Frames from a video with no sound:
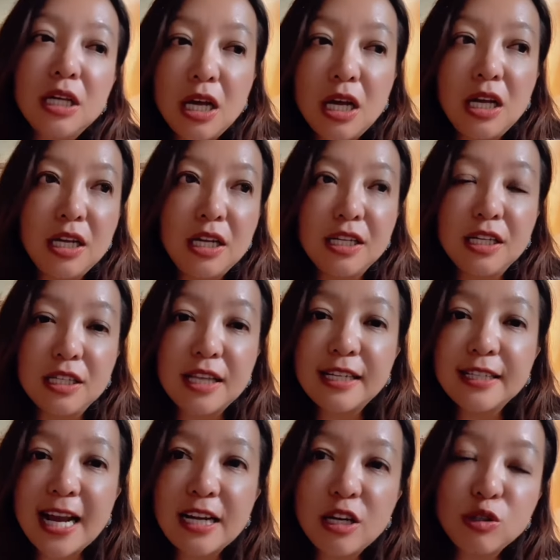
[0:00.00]
呃，他
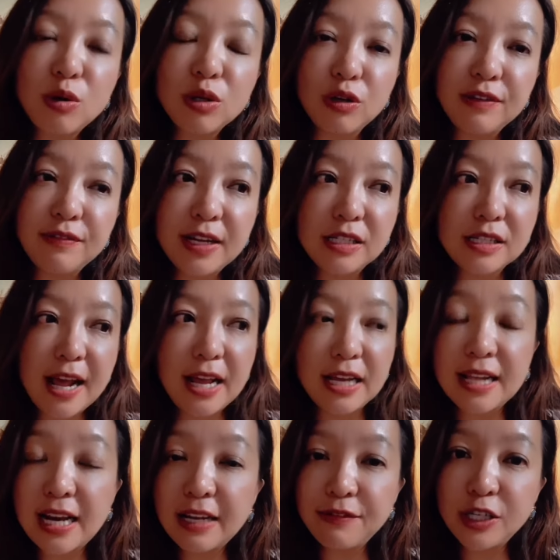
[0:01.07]
的家人中有一位在
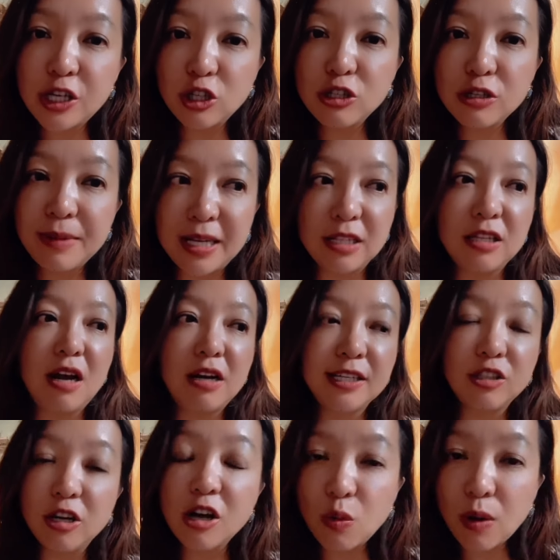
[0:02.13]
意大利非常知名的，而且
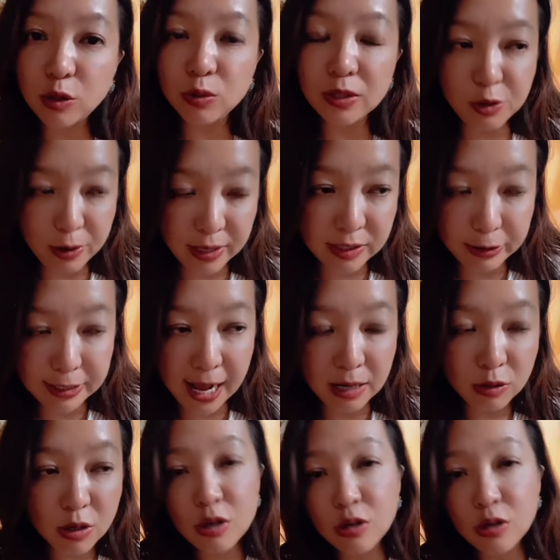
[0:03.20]
德高望重的语言学家。